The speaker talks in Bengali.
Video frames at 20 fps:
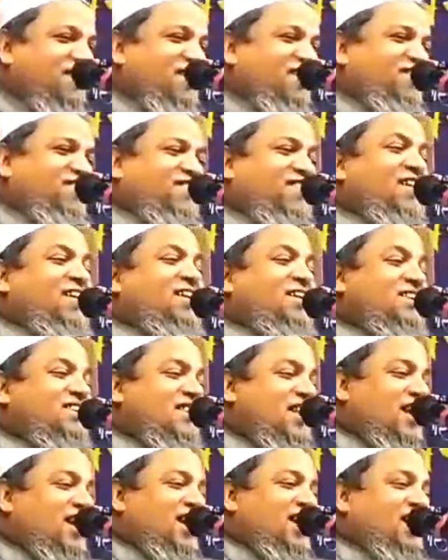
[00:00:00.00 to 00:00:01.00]
ফিরিস
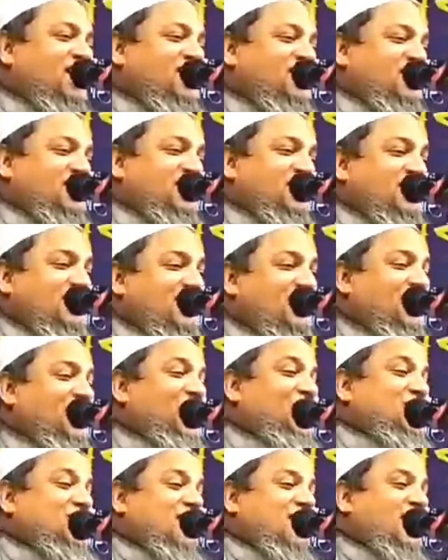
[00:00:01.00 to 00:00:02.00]
তারা কি
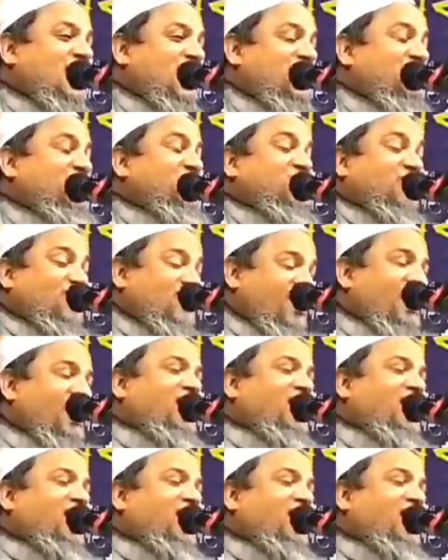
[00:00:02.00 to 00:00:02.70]
রসের আলাপ শোনে